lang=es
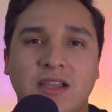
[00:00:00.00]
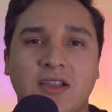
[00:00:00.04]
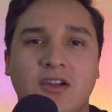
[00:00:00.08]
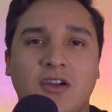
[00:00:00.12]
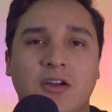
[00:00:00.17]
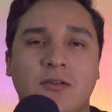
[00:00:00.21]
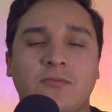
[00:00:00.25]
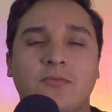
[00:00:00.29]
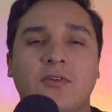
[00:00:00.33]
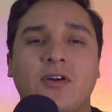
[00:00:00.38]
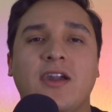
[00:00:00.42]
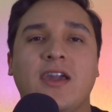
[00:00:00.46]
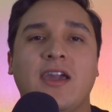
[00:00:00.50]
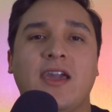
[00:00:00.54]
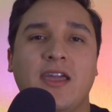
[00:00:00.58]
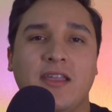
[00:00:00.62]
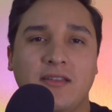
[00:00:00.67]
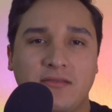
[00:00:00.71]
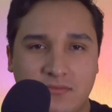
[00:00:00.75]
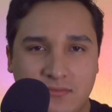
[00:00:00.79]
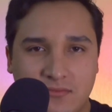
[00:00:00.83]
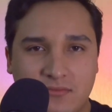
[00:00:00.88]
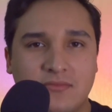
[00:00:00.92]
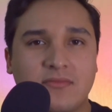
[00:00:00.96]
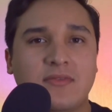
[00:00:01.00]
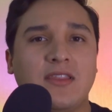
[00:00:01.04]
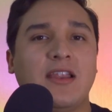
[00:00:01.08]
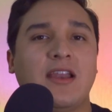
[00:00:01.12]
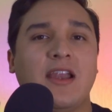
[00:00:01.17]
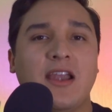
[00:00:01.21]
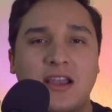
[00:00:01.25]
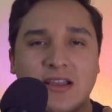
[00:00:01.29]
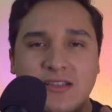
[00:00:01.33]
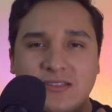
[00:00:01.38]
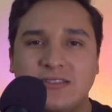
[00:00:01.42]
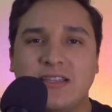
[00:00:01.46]
Como que
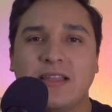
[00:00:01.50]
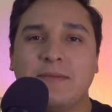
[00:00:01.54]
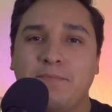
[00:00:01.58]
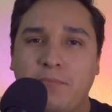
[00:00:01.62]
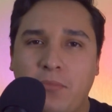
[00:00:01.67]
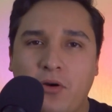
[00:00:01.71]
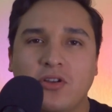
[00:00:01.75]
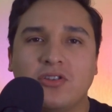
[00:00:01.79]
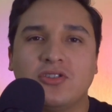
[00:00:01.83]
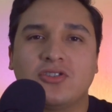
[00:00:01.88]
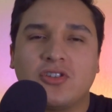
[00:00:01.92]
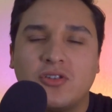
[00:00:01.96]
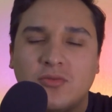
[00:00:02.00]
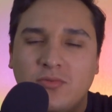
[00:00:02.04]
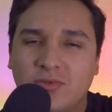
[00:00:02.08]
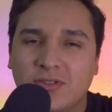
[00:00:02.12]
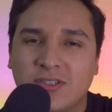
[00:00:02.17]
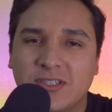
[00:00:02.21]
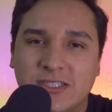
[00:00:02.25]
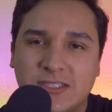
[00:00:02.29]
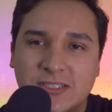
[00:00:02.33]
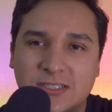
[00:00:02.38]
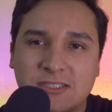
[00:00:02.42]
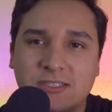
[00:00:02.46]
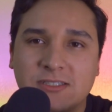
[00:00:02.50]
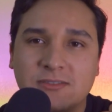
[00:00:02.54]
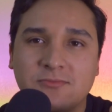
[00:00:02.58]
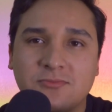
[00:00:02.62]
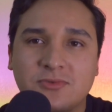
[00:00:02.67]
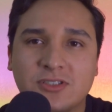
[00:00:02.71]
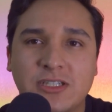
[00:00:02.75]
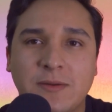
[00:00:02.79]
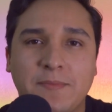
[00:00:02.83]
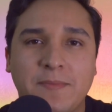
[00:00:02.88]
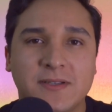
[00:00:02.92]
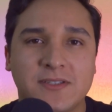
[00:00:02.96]
tienen este punch como de ah,
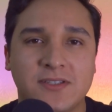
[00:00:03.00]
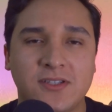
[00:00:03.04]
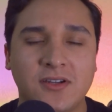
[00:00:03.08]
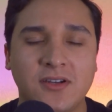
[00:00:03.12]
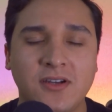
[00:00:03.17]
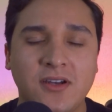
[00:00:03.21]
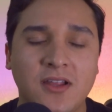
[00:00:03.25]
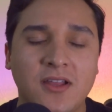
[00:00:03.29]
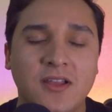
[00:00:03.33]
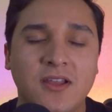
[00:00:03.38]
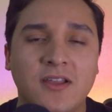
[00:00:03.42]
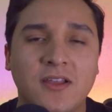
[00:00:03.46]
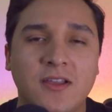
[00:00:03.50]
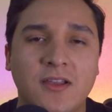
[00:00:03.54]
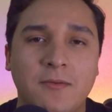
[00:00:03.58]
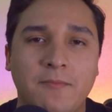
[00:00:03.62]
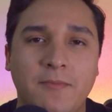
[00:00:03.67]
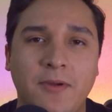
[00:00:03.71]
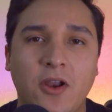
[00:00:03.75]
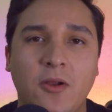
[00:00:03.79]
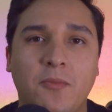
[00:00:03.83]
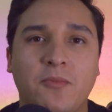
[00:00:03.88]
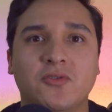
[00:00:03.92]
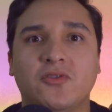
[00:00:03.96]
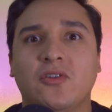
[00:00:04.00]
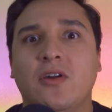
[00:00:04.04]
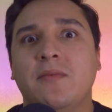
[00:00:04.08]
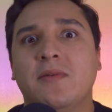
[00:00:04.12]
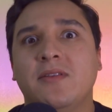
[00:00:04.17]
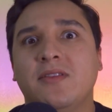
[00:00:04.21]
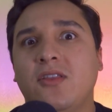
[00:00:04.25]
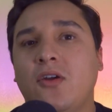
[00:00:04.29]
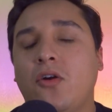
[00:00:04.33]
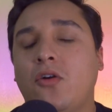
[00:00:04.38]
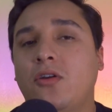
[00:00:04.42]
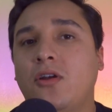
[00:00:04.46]
mucha pasión, pero pues
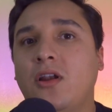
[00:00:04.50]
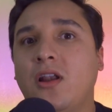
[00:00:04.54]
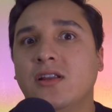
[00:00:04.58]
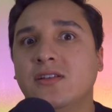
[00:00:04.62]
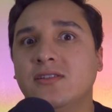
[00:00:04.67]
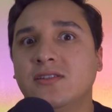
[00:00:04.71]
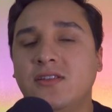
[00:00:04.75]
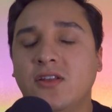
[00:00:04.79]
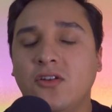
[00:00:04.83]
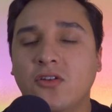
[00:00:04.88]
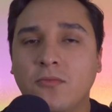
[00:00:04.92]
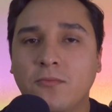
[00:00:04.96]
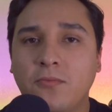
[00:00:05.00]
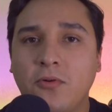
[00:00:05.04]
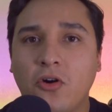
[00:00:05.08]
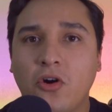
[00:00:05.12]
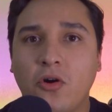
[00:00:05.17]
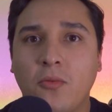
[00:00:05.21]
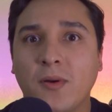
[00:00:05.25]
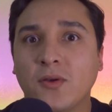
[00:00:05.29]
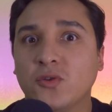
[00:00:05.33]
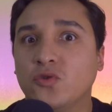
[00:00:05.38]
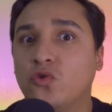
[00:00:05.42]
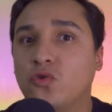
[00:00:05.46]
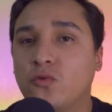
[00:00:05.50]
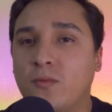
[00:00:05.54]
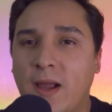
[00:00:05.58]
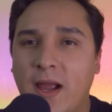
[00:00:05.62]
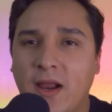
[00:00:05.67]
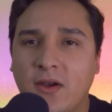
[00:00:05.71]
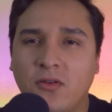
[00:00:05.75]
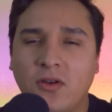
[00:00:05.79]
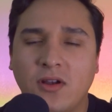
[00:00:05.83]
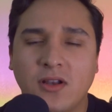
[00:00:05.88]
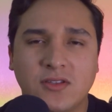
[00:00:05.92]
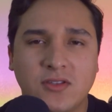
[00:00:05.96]
obviamente con el estilo un poco más
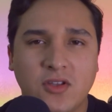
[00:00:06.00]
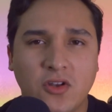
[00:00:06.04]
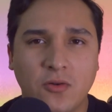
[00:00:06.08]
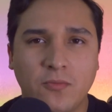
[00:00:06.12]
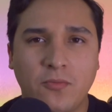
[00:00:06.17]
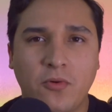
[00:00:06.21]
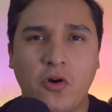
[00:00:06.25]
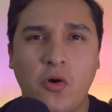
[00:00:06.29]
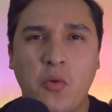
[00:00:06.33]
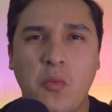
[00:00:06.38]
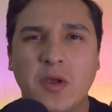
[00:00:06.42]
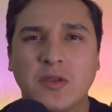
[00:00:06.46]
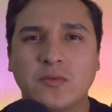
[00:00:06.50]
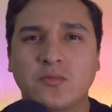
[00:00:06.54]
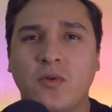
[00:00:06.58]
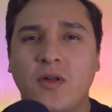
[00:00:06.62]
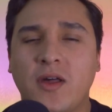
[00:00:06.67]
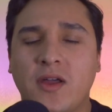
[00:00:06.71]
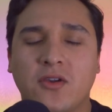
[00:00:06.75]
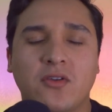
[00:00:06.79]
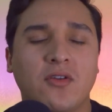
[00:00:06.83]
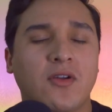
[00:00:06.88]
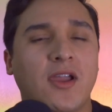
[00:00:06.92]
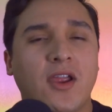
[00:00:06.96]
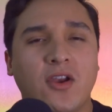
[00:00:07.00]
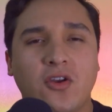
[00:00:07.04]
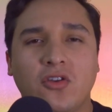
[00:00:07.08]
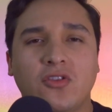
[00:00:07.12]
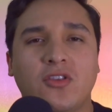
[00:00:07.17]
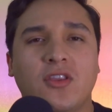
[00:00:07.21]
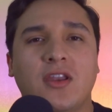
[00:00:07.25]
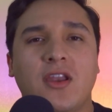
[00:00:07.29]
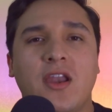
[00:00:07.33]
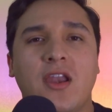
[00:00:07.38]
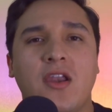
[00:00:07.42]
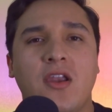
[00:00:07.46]
urbano, el estilo un poco más moderno que no
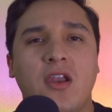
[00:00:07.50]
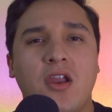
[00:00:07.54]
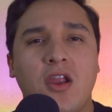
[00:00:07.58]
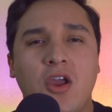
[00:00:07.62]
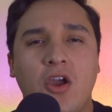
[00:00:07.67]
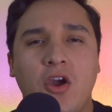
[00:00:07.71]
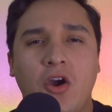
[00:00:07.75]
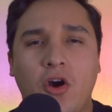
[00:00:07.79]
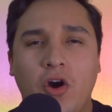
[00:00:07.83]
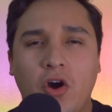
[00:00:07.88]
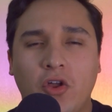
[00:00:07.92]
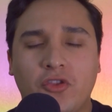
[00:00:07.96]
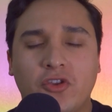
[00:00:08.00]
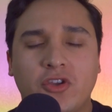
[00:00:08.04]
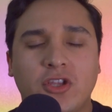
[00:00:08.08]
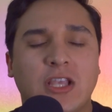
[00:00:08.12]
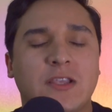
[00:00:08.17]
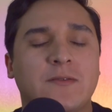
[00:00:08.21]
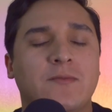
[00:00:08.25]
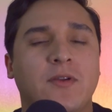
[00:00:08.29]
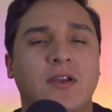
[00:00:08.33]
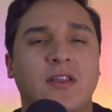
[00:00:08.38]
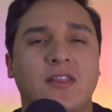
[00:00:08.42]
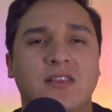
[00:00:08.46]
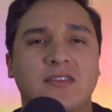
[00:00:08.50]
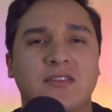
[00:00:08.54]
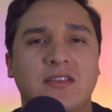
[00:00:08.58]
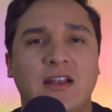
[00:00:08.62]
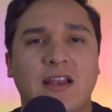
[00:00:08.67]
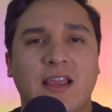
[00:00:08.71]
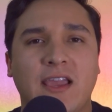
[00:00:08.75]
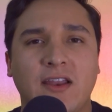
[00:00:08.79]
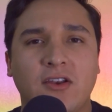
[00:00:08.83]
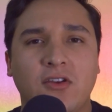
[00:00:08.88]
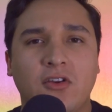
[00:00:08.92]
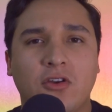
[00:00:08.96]
tienen otros exponentes en
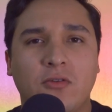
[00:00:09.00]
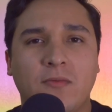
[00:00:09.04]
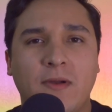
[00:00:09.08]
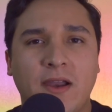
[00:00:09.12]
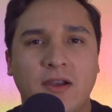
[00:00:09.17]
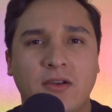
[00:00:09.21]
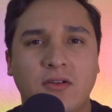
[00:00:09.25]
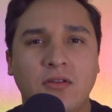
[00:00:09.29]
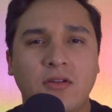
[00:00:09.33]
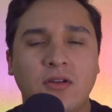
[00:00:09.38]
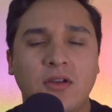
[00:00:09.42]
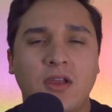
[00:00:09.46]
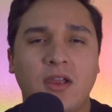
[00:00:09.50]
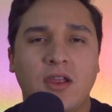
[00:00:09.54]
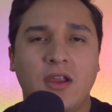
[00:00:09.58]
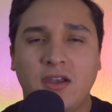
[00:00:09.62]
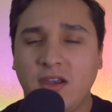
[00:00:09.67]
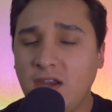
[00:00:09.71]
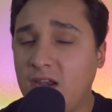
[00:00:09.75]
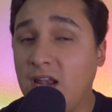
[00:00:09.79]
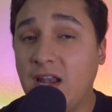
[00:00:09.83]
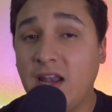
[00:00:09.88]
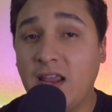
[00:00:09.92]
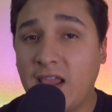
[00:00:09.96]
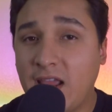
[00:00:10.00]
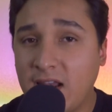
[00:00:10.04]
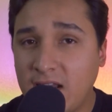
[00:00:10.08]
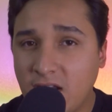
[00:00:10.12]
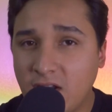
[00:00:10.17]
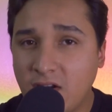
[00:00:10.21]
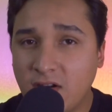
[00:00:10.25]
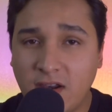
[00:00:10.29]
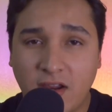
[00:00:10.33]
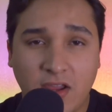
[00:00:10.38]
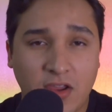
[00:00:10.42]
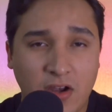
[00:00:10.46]
el género urbano ni en el
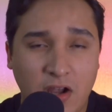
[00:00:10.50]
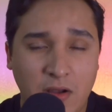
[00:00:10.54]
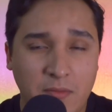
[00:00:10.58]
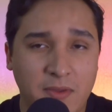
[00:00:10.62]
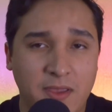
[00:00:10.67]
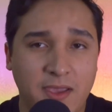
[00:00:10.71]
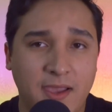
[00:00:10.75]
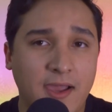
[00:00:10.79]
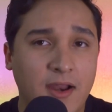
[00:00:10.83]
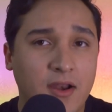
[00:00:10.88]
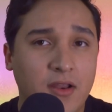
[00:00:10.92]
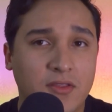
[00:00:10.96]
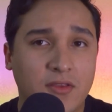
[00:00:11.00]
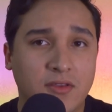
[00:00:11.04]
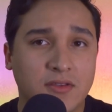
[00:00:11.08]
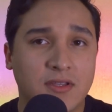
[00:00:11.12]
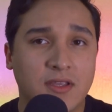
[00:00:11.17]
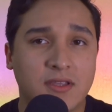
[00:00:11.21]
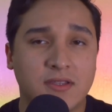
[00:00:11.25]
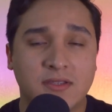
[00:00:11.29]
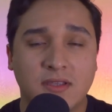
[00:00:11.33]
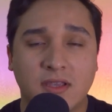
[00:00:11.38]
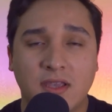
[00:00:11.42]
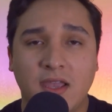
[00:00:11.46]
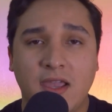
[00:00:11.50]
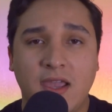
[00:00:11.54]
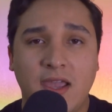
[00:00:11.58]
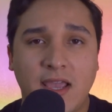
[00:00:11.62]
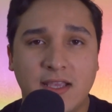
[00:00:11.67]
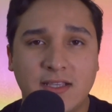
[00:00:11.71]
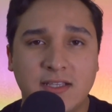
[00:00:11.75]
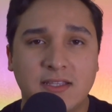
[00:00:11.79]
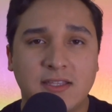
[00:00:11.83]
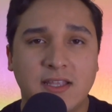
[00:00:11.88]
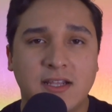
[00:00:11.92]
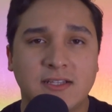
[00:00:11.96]
género regional mexicano. Entonces
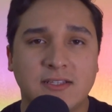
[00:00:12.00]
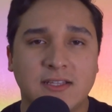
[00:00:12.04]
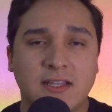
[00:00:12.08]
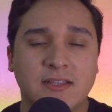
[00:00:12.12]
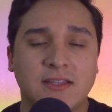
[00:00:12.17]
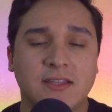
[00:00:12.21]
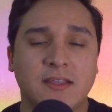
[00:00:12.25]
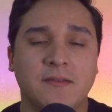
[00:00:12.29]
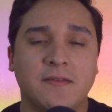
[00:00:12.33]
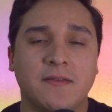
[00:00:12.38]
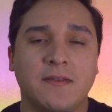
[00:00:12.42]
es interesante.